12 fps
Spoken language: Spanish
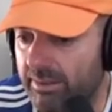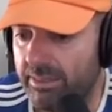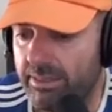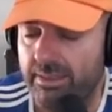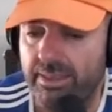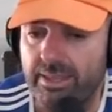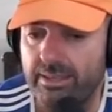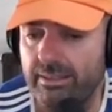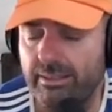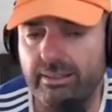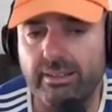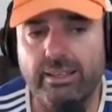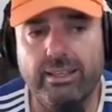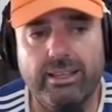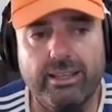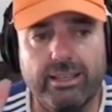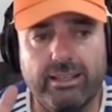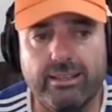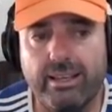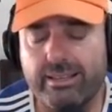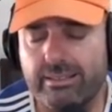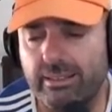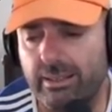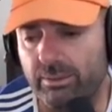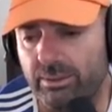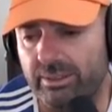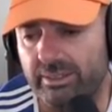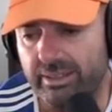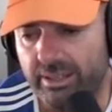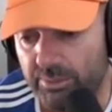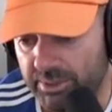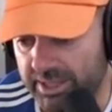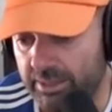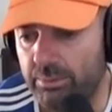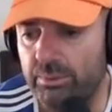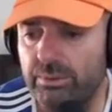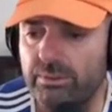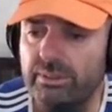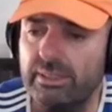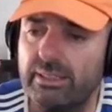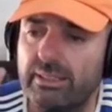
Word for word: CD. La he instalado DVD1,